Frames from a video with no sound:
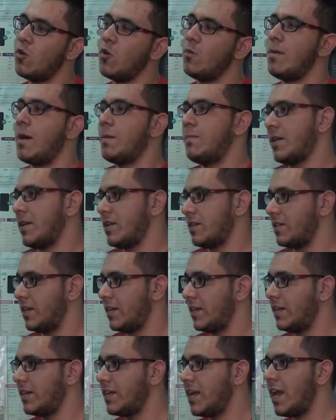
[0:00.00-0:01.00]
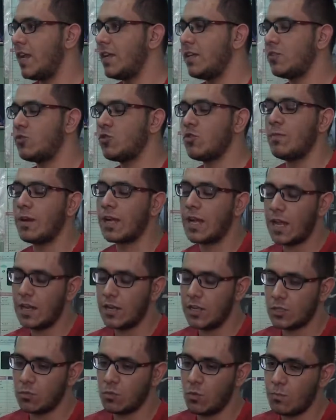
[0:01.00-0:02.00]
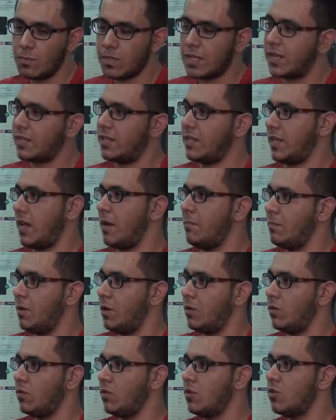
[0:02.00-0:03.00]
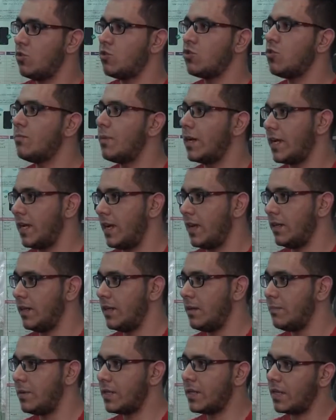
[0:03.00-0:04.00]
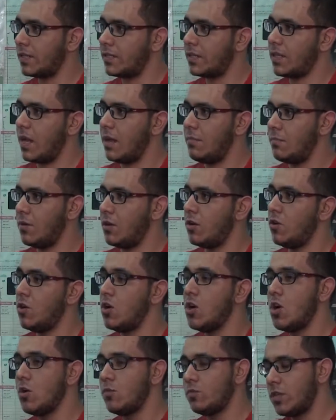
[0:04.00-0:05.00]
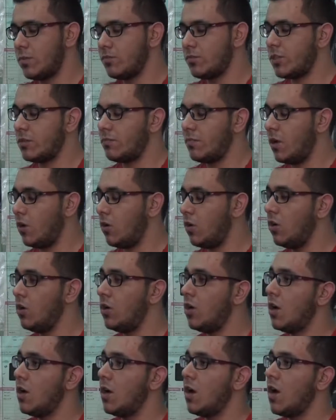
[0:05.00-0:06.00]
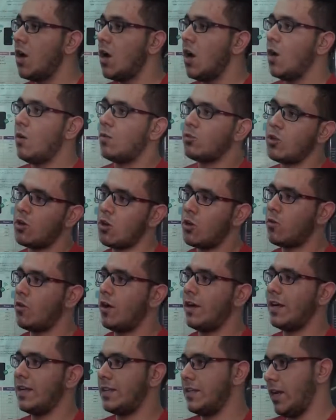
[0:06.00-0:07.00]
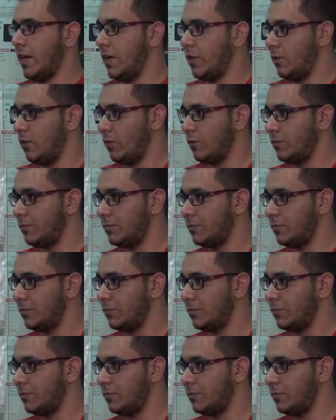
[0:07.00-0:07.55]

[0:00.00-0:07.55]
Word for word: هو باب الرزق يعني شو ما كان الزبون بدك تتحمله شو ما كان بدك تتحمله تمشي معه وتاخذه على قد عقله